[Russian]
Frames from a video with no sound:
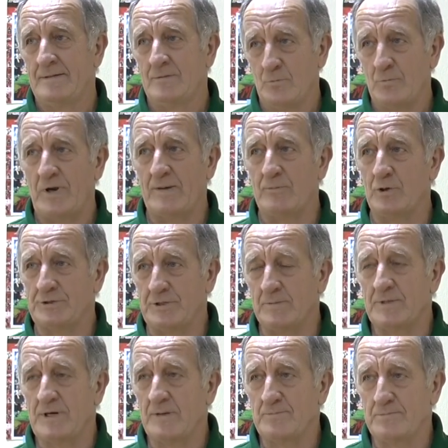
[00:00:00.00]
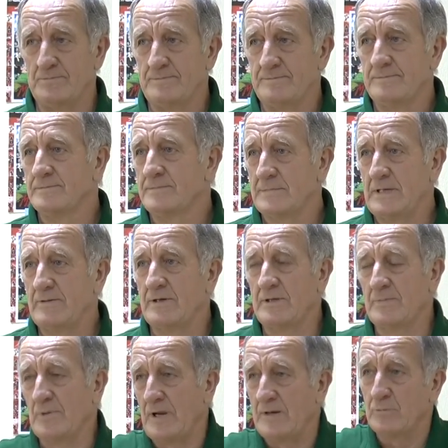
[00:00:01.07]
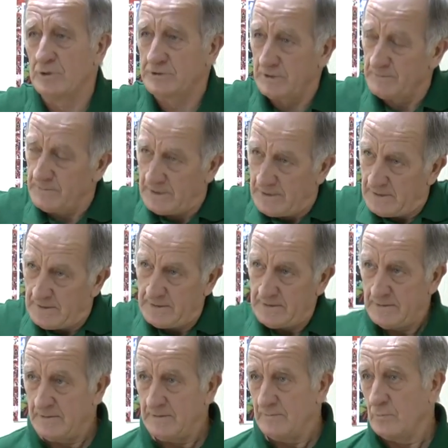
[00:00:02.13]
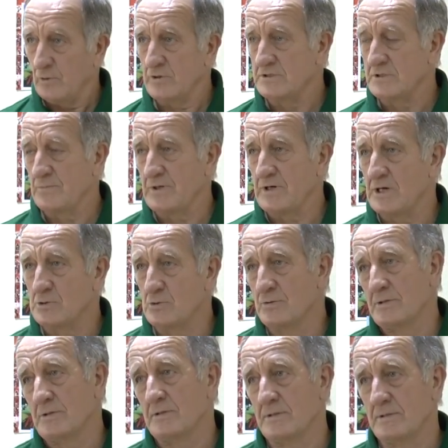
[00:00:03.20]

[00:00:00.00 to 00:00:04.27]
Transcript: полгода. Поработаем, да. Наверное, поработаем. Просто покажу